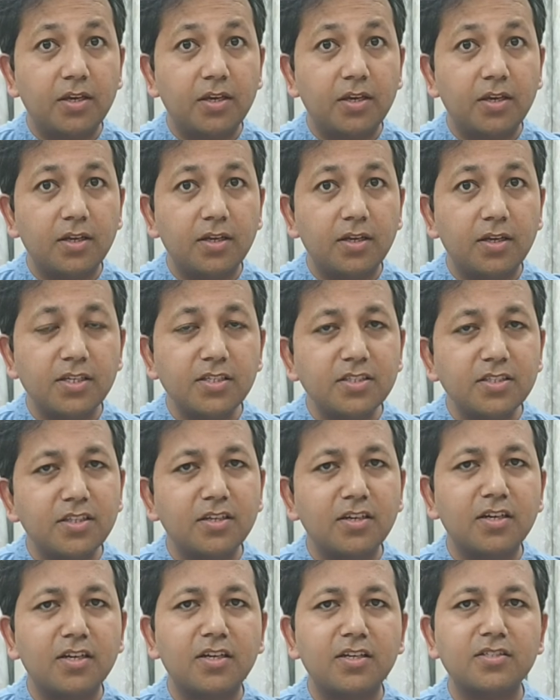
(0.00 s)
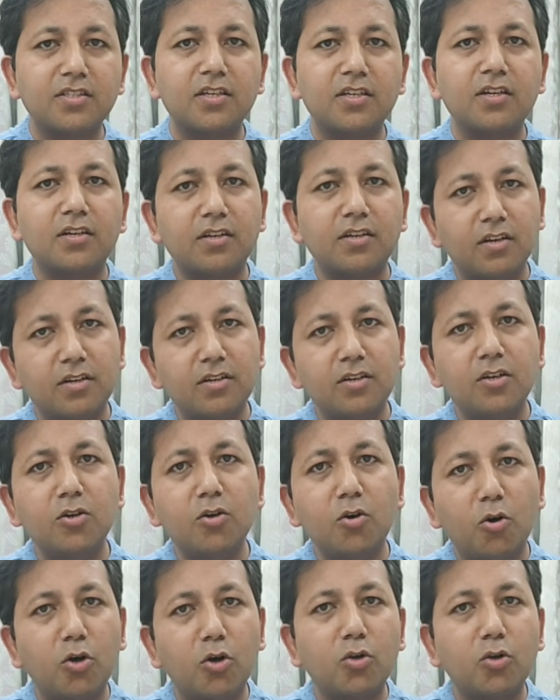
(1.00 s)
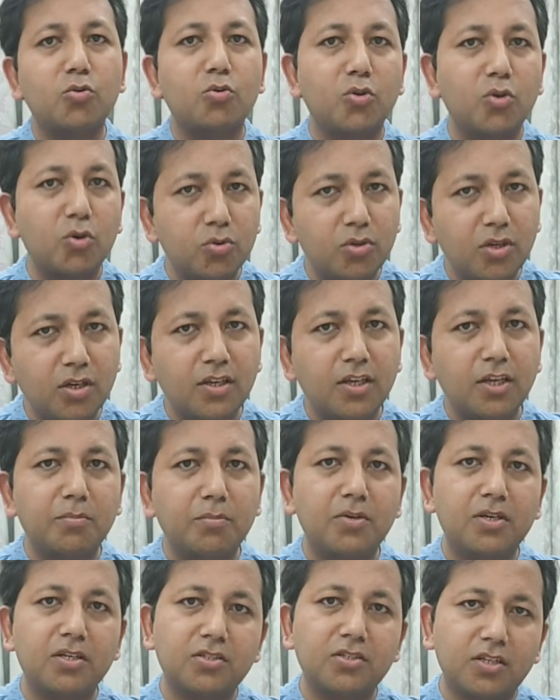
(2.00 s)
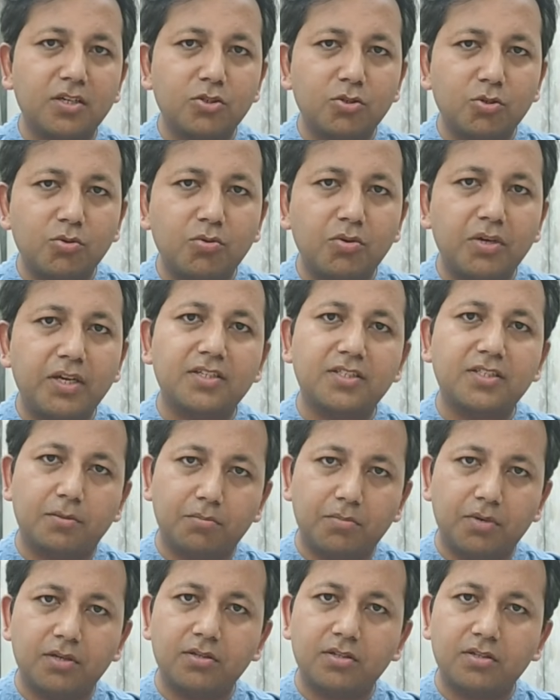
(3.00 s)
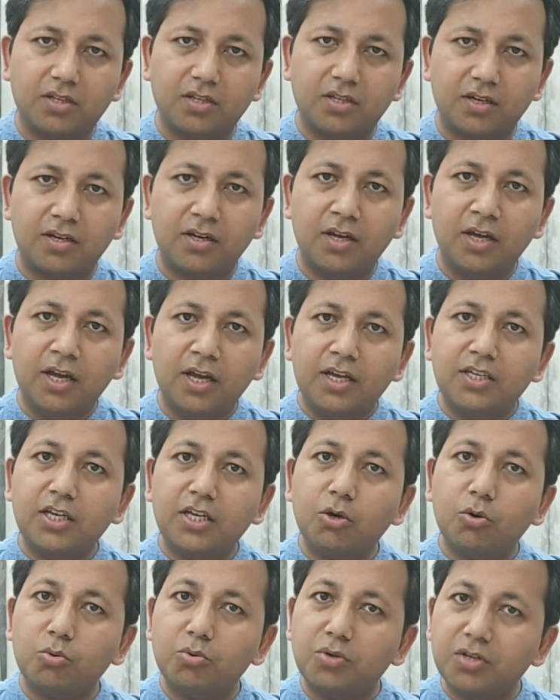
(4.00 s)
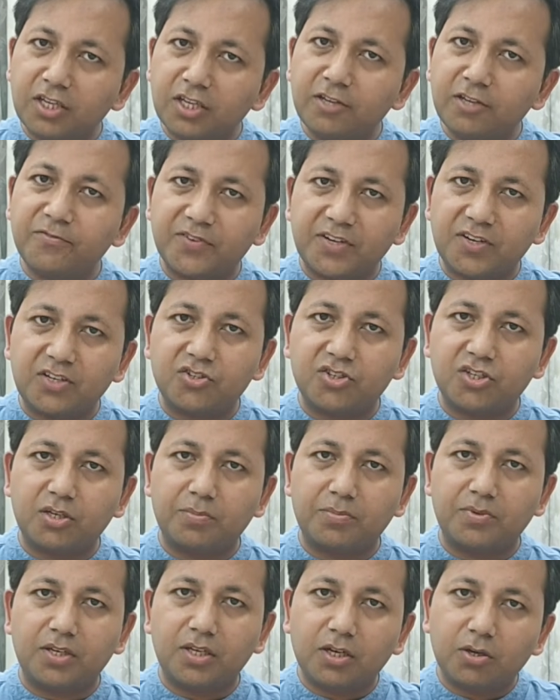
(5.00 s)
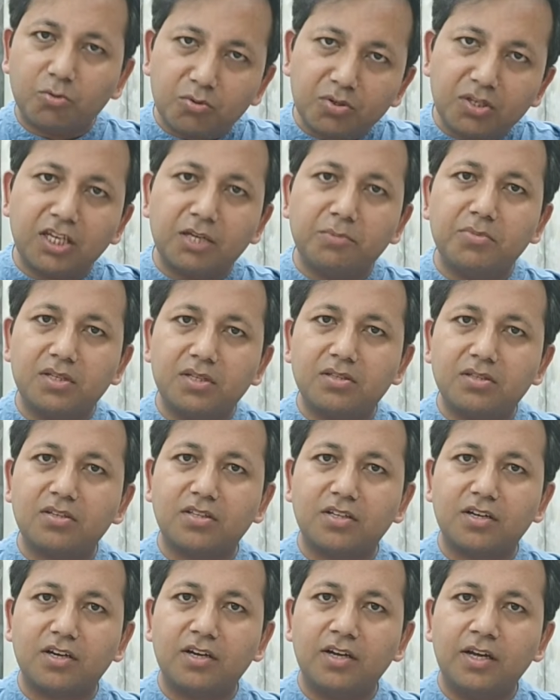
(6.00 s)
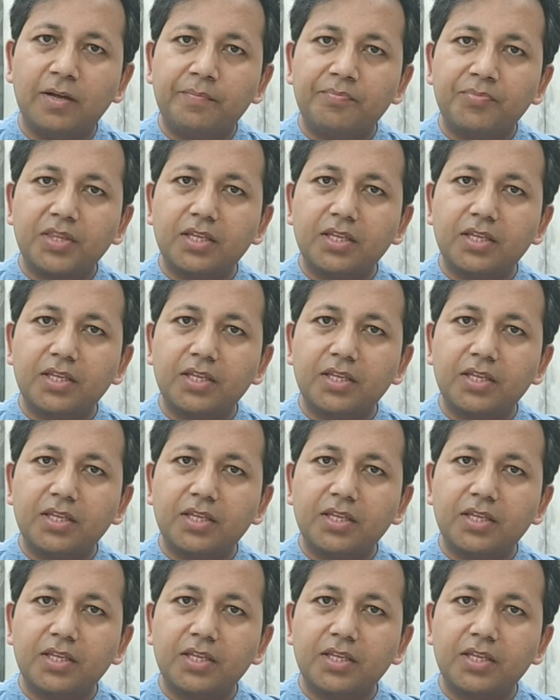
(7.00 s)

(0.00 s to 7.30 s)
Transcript: कि किस तरीके से कर्ण और दुर्योधन के बीच का जो एक संबंध था या उनकी फ्रेंडशिप या उनकी मित्रता